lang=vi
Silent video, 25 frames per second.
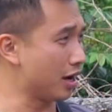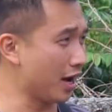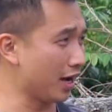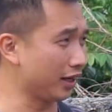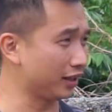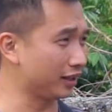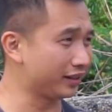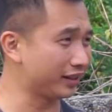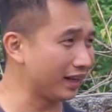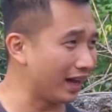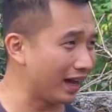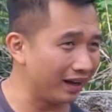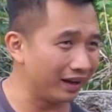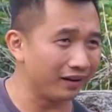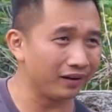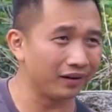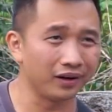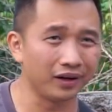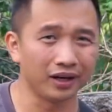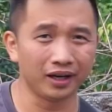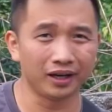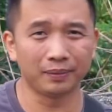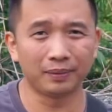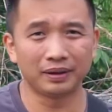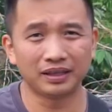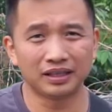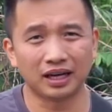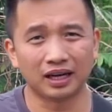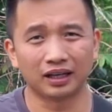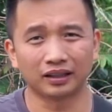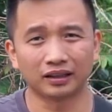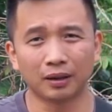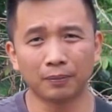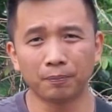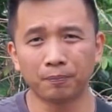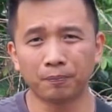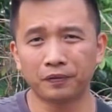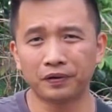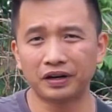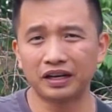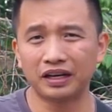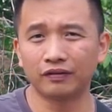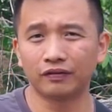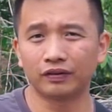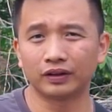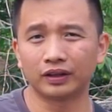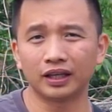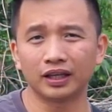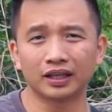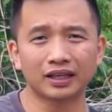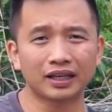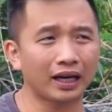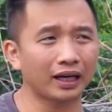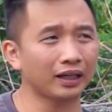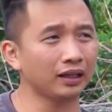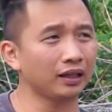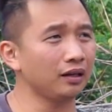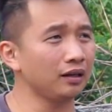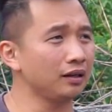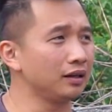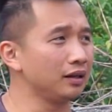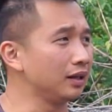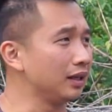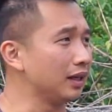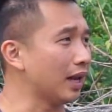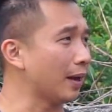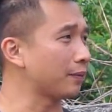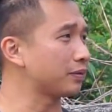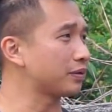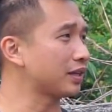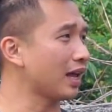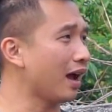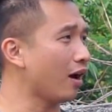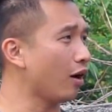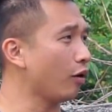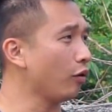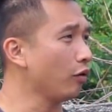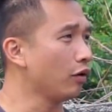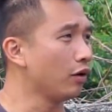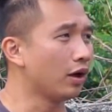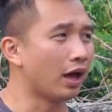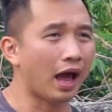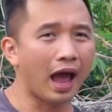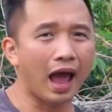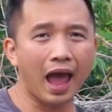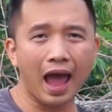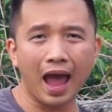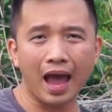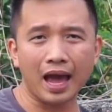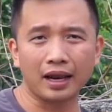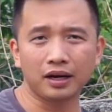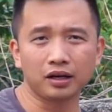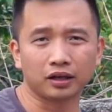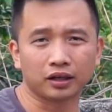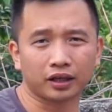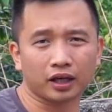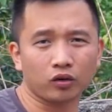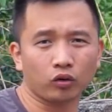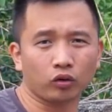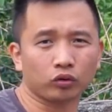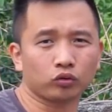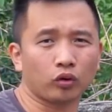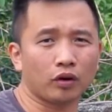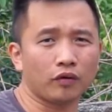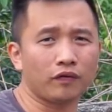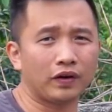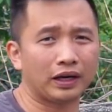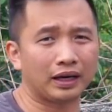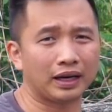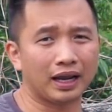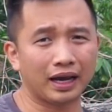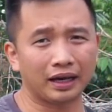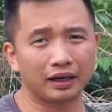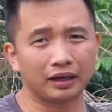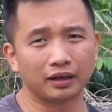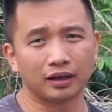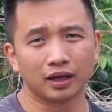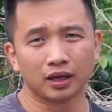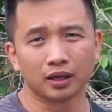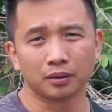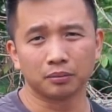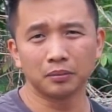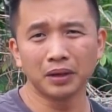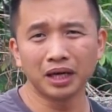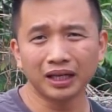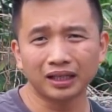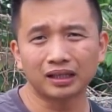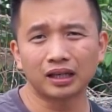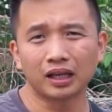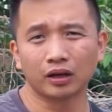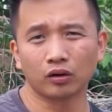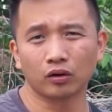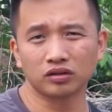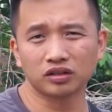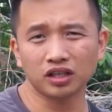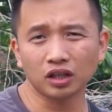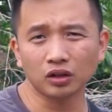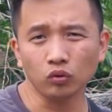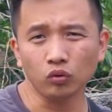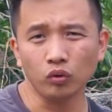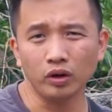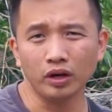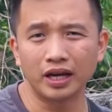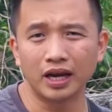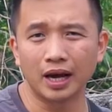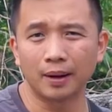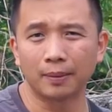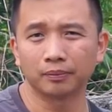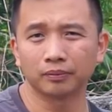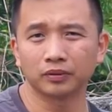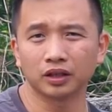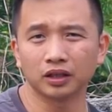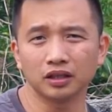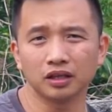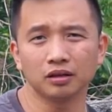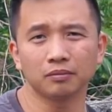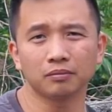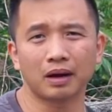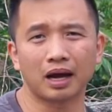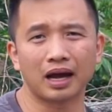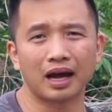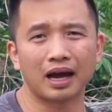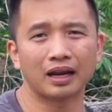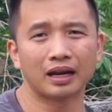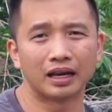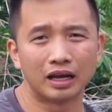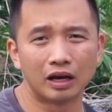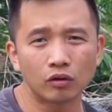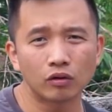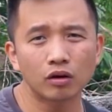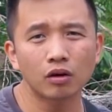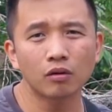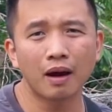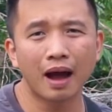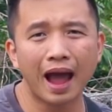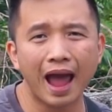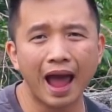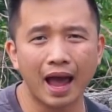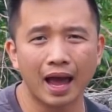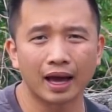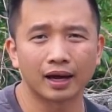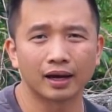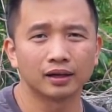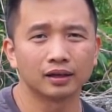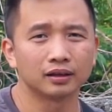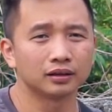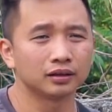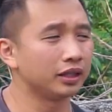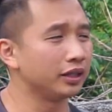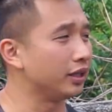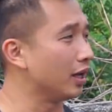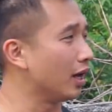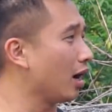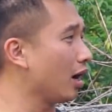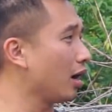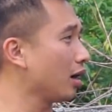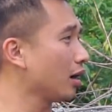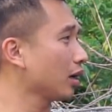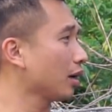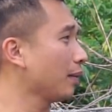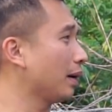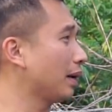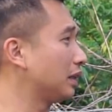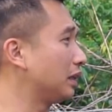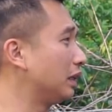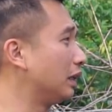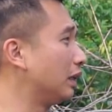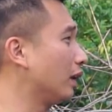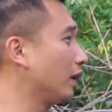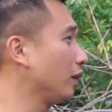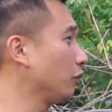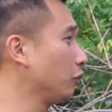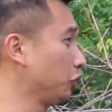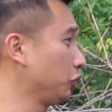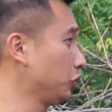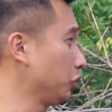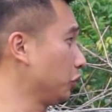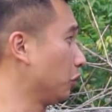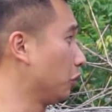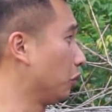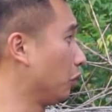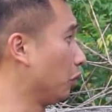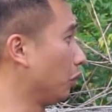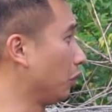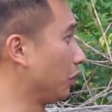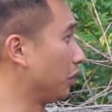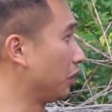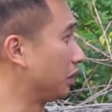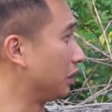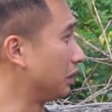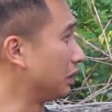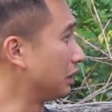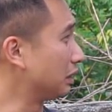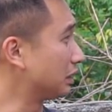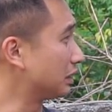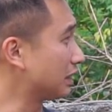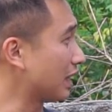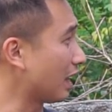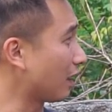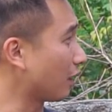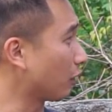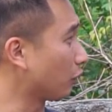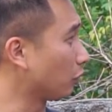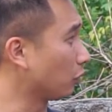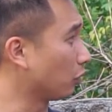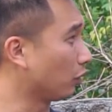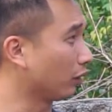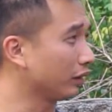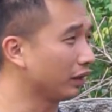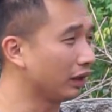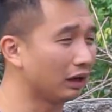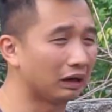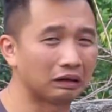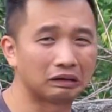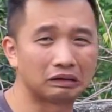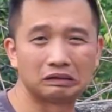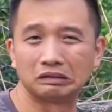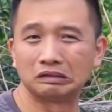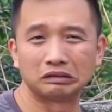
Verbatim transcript: Ai xài ơi, bây giờ Tân Paris phải nghĩ cách á, làm sao hạ được cái con quái vật này. Biết là nó rất nguy hiểm, thế nhưng mà nếu không hạ thì các bạn nhìn đấy, úi dồi ôi, răng của nó kìa.